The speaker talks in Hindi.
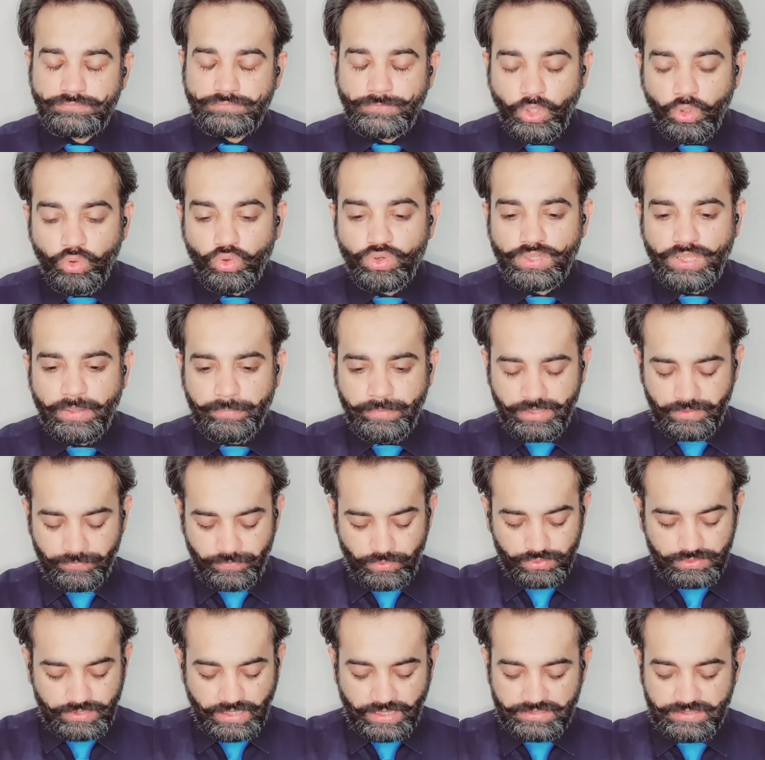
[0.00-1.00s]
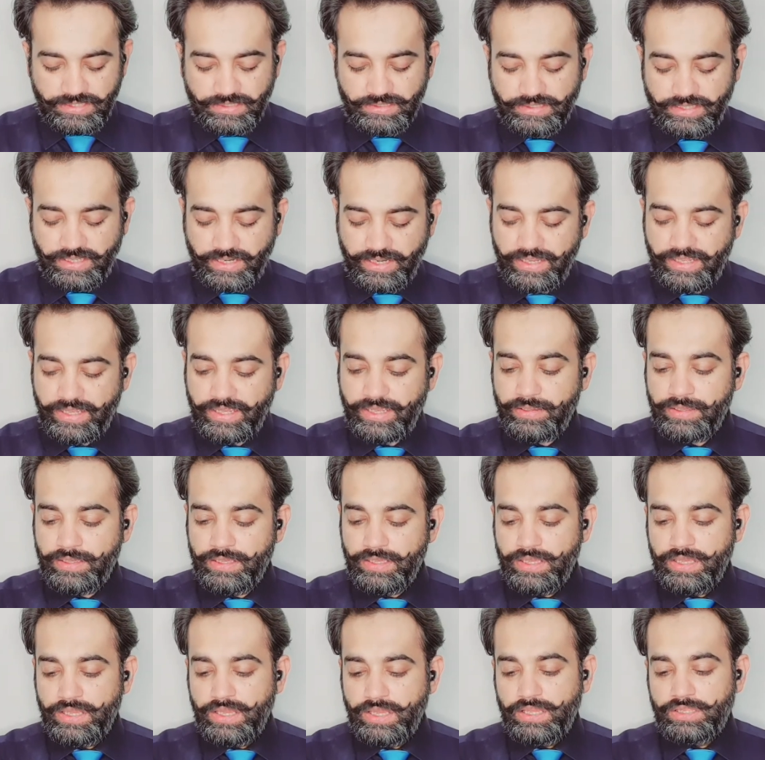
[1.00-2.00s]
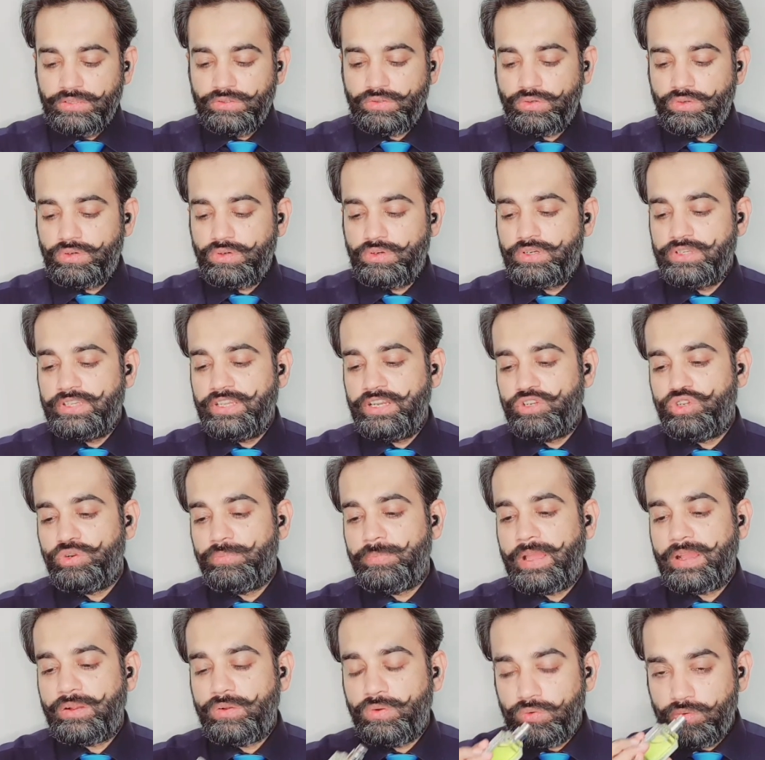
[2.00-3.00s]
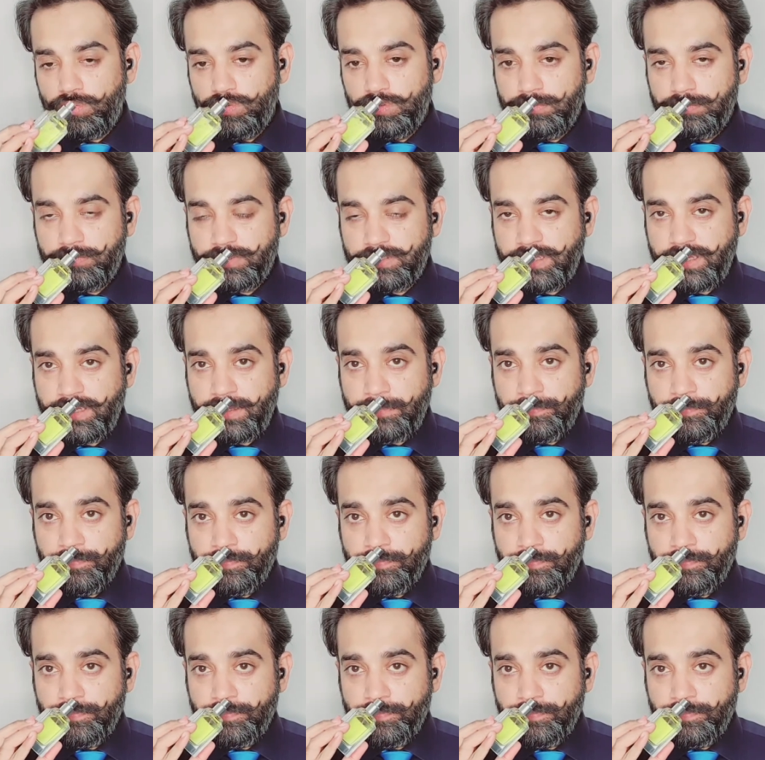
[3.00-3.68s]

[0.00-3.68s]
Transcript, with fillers: उनके भी रिव्यू साथ साथ करेंगे तो ये टोबैको ऊद मुझे